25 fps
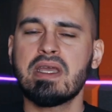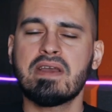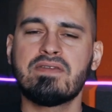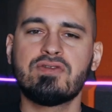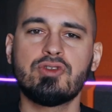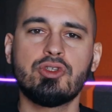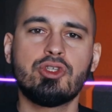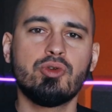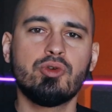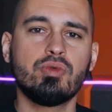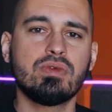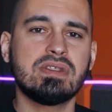jak
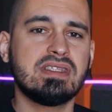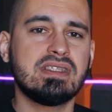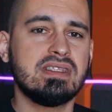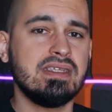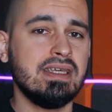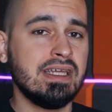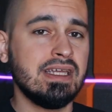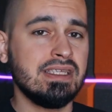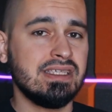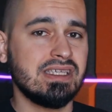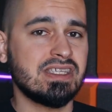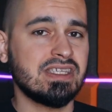wrzucił
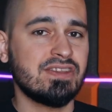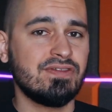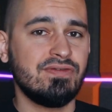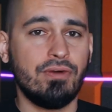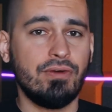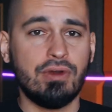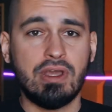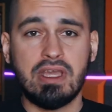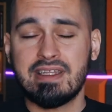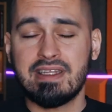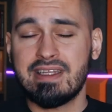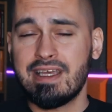zdjęcie
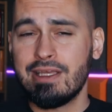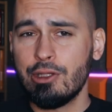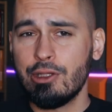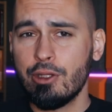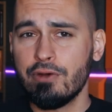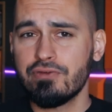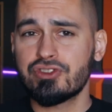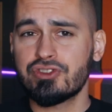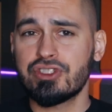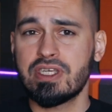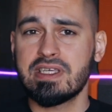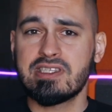swojej
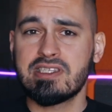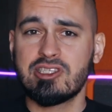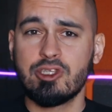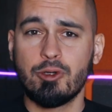najnowszej